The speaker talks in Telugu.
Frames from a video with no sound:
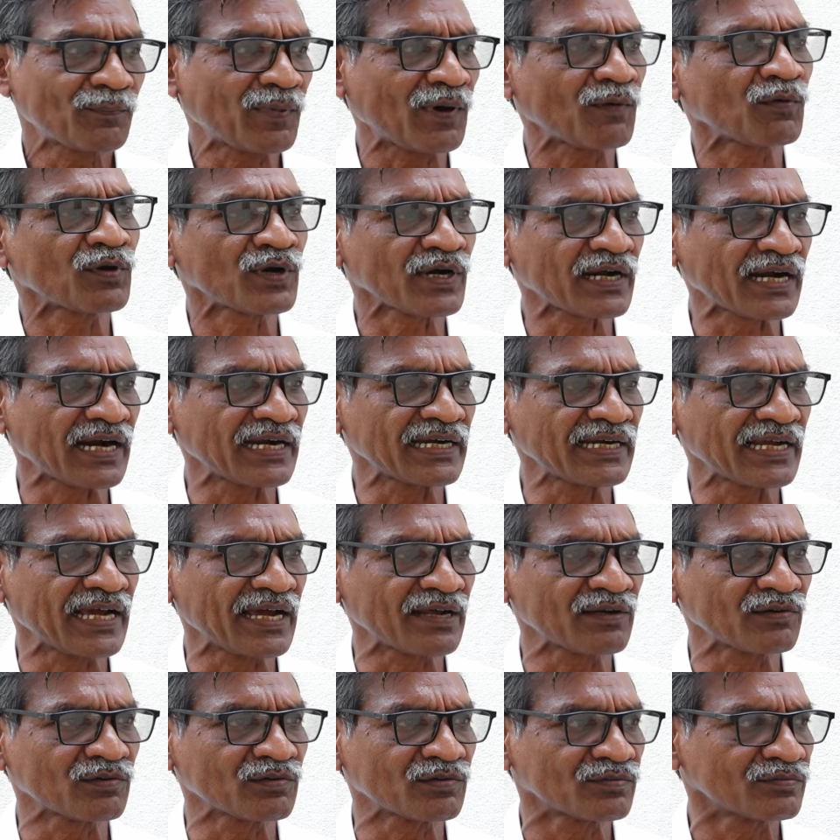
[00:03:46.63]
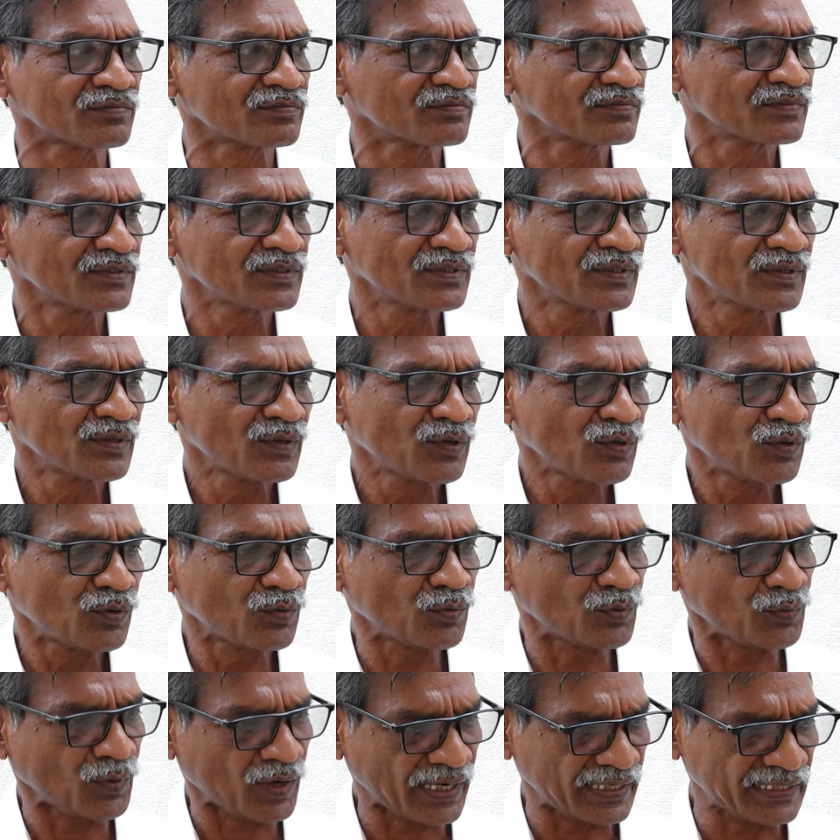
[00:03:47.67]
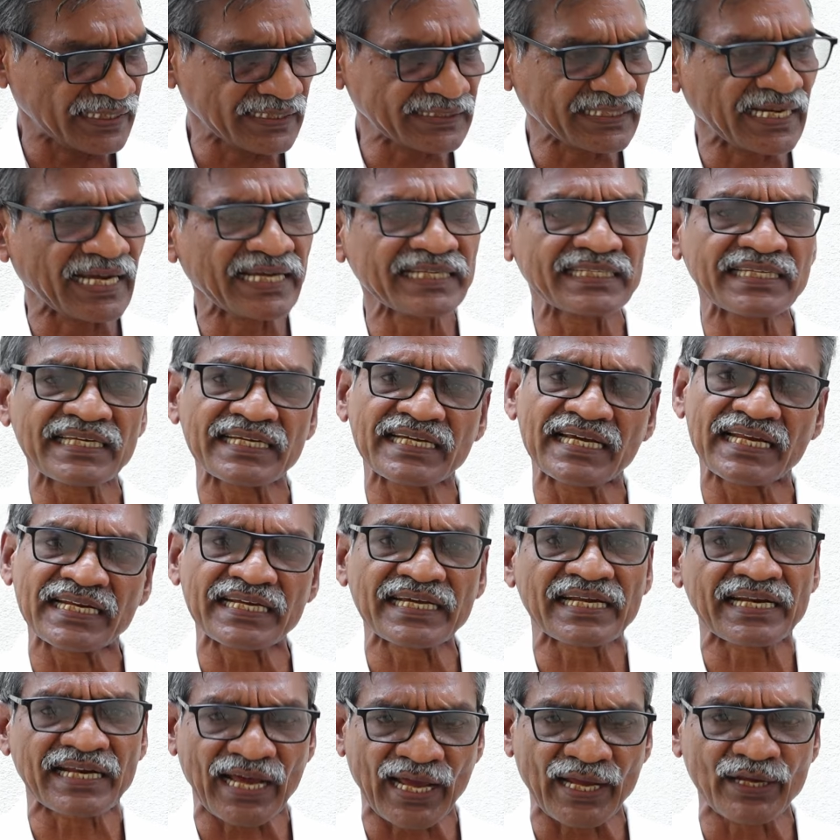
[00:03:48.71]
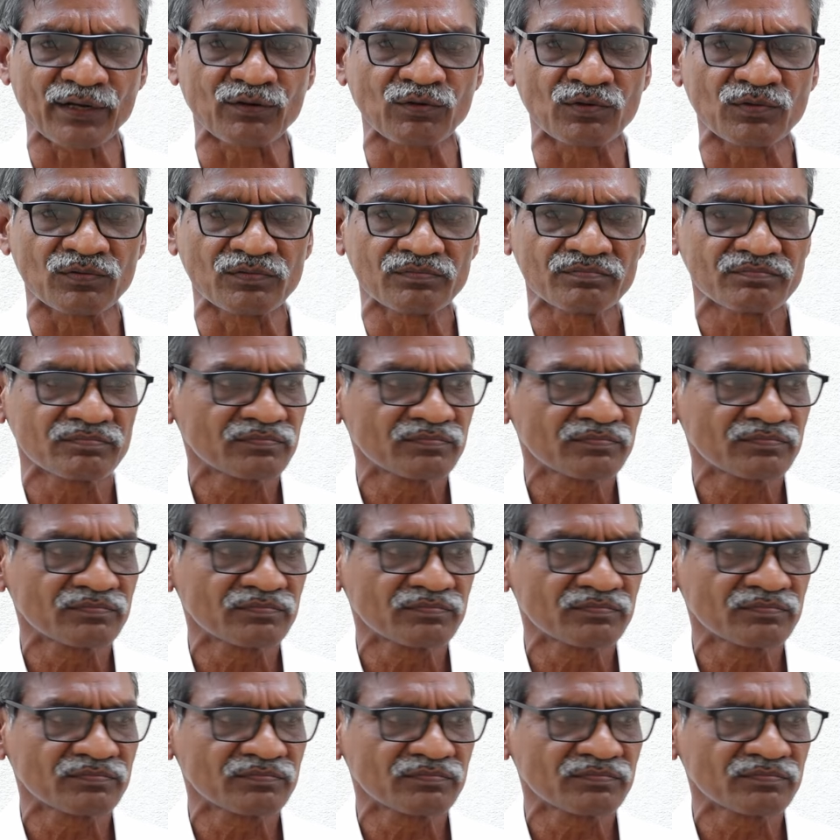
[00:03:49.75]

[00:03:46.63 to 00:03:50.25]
పవన్ కళ్యాణ్ ఒక నిజాయితీ కలిగిన నాయకుడు